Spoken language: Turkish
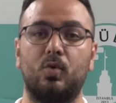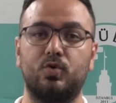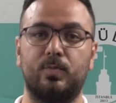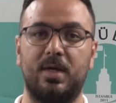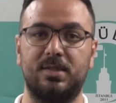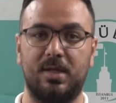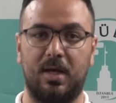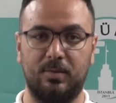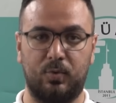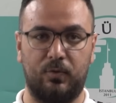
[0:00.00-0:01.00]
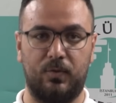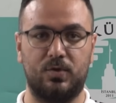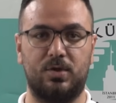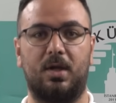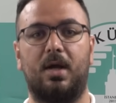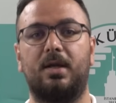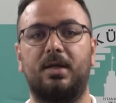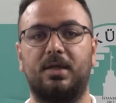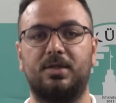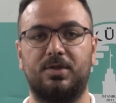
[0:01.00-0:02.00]
uzman sağlık
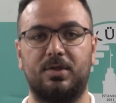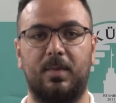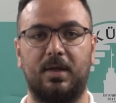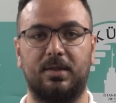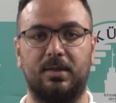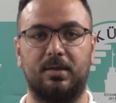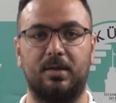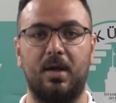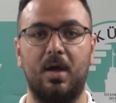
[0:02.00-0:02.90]
profesyonelleri yetiştirmektedir.